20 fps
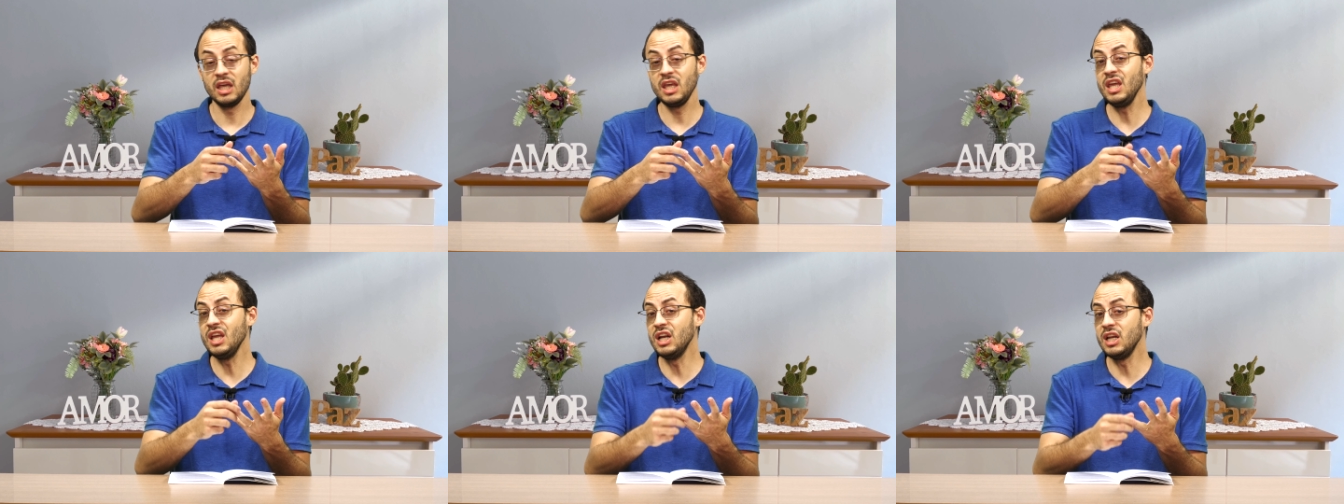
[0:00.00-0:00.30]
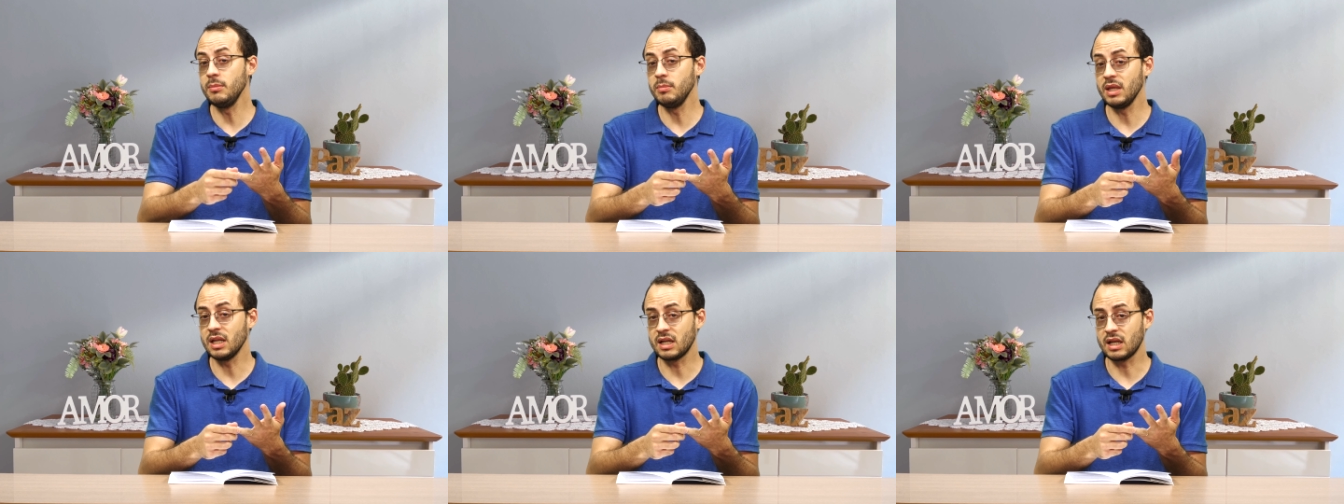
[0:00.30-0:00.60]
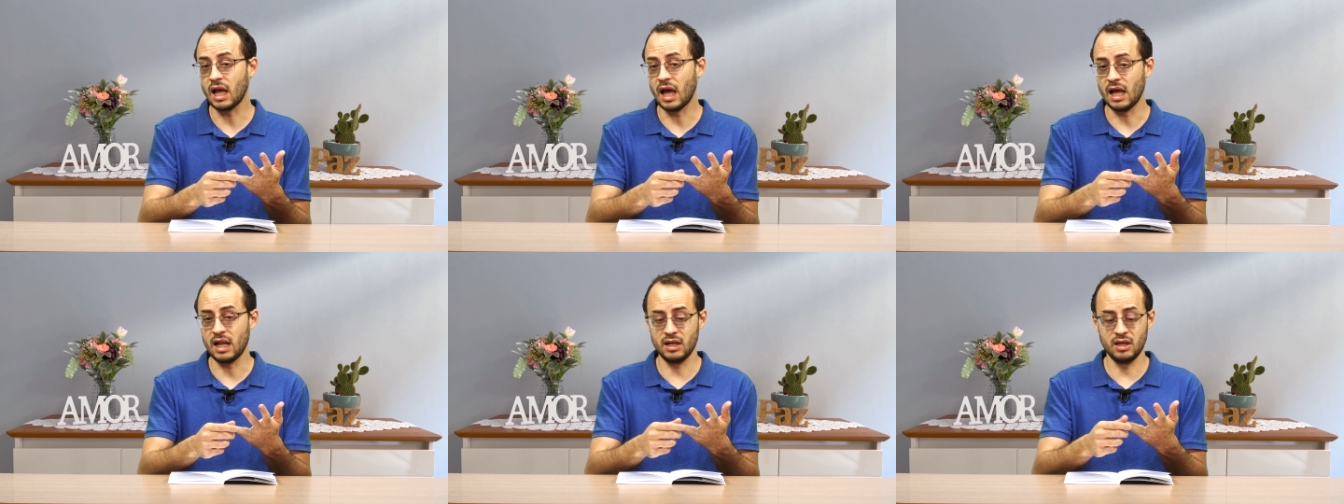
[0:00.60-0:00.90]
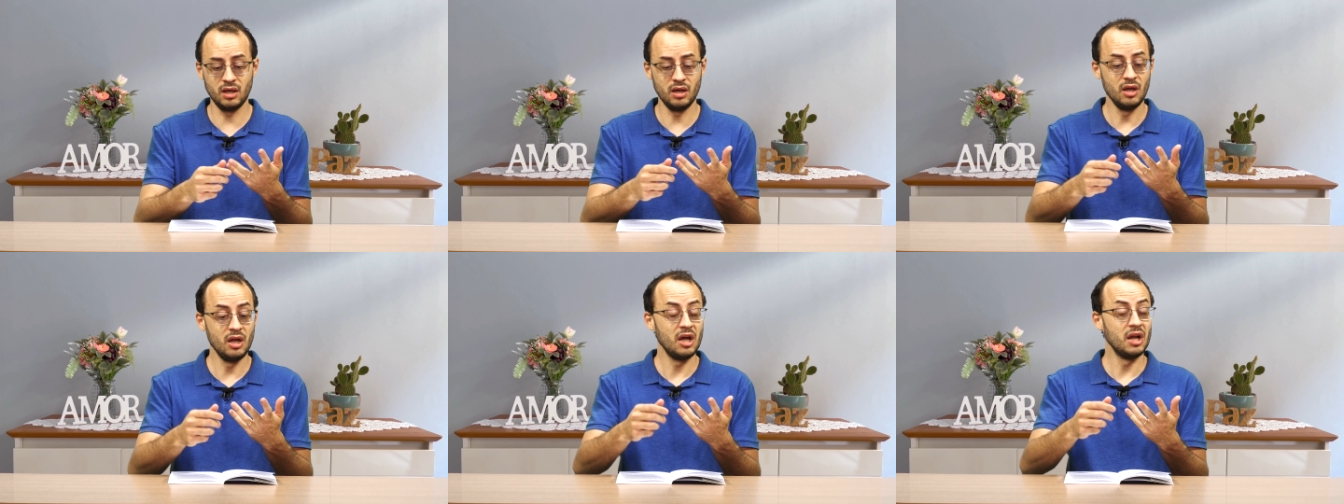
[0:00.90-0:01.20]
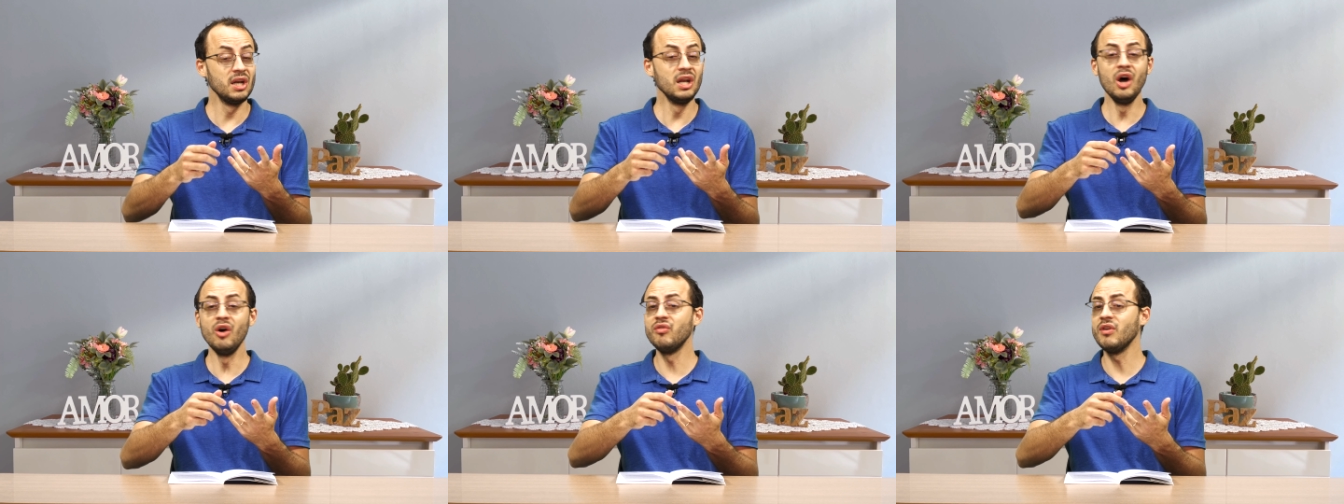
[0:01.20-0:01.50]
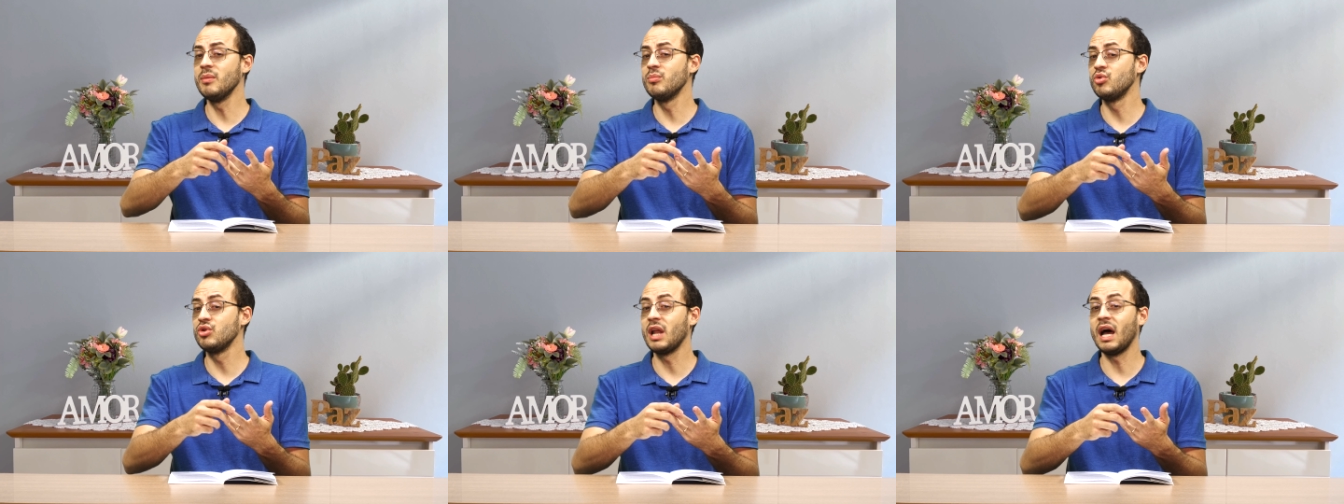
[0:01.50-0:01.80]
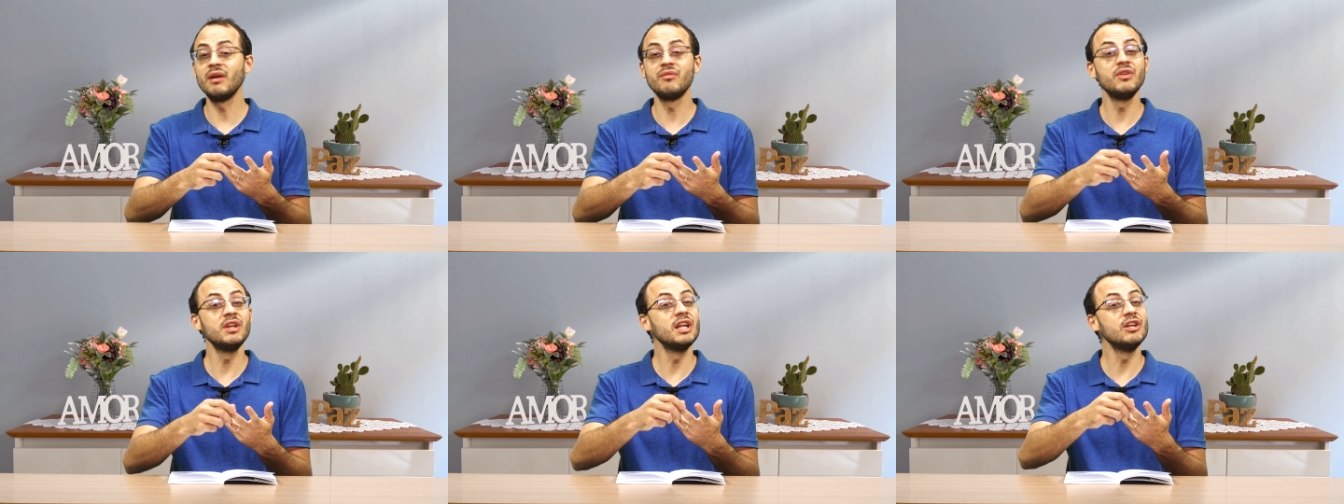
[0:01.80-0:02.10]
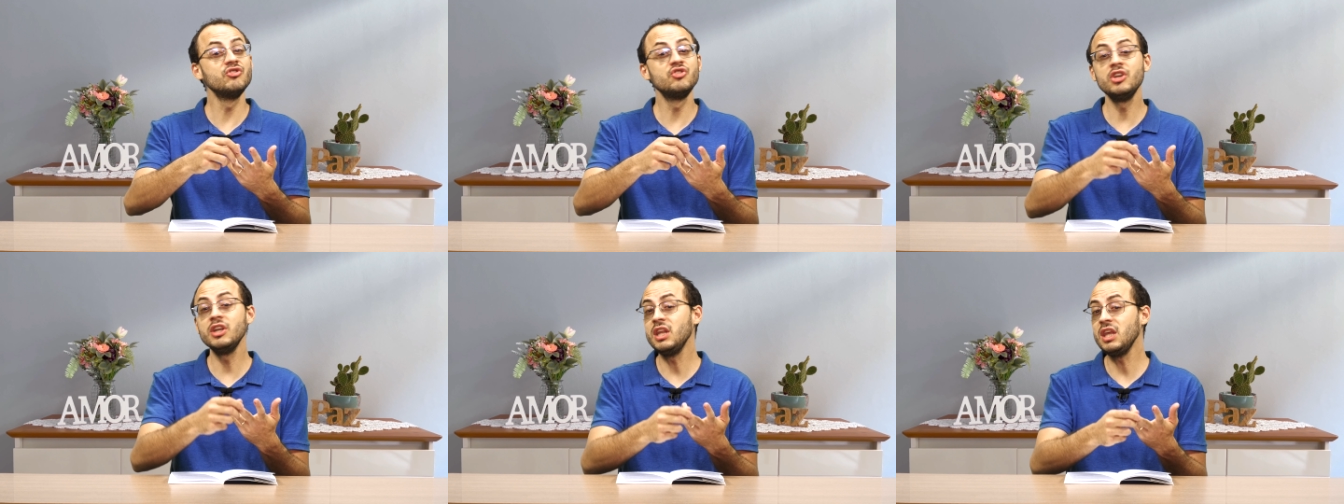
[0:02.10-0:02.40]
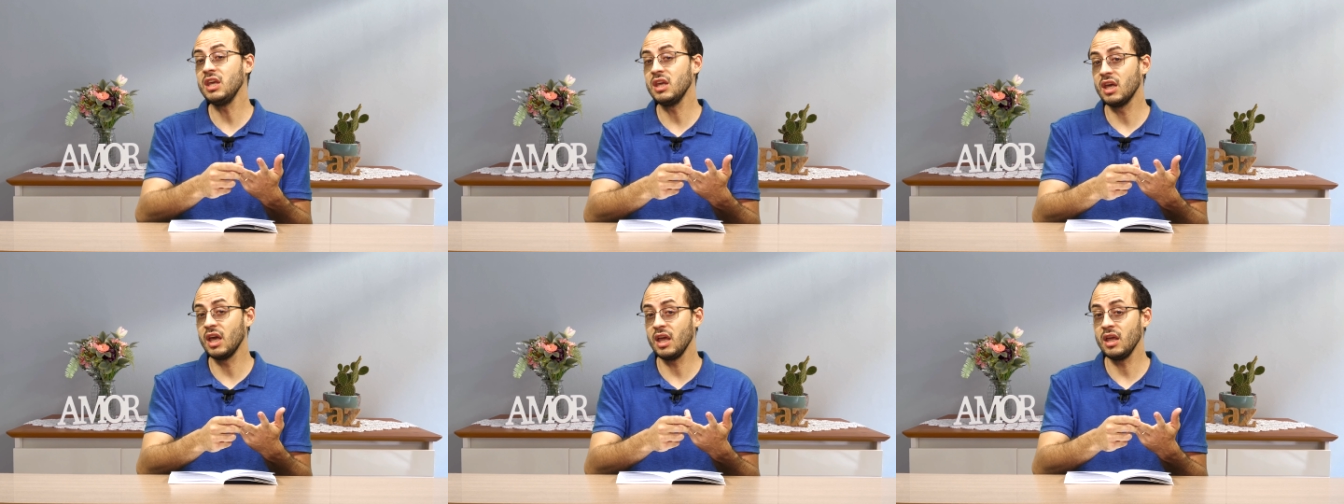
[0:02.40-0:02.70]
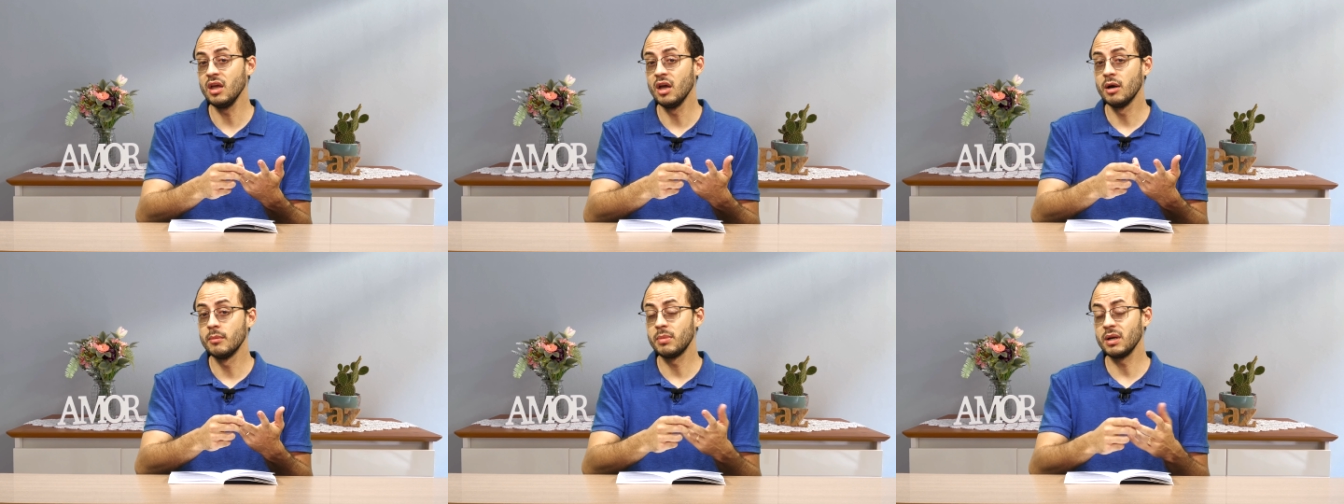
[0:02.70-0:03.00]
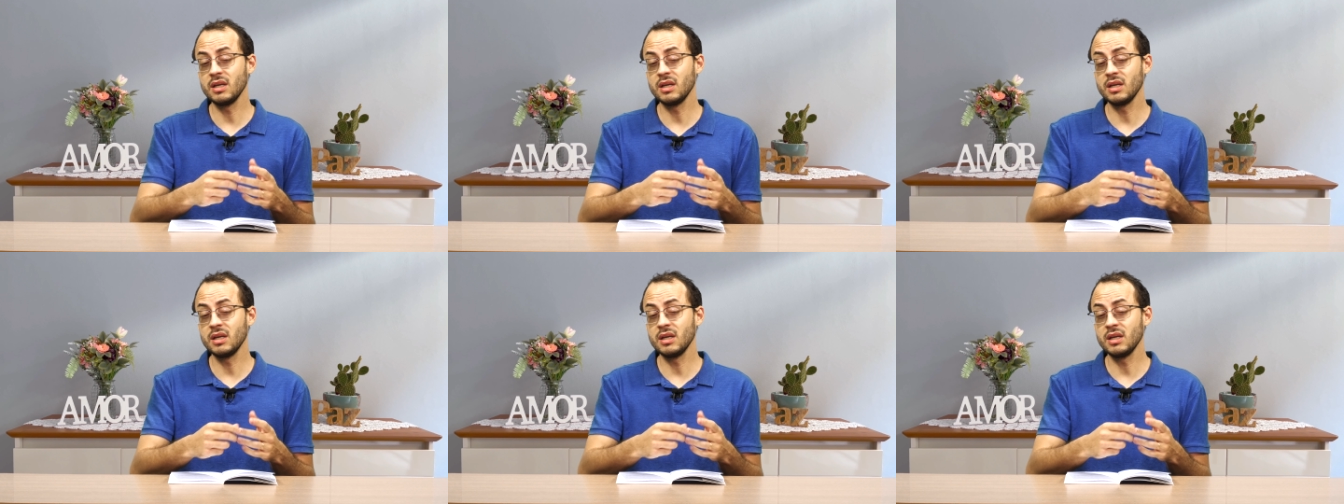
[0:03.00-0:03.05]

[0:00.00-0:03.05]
ilimitada, não vai mudar a vida de ninguém.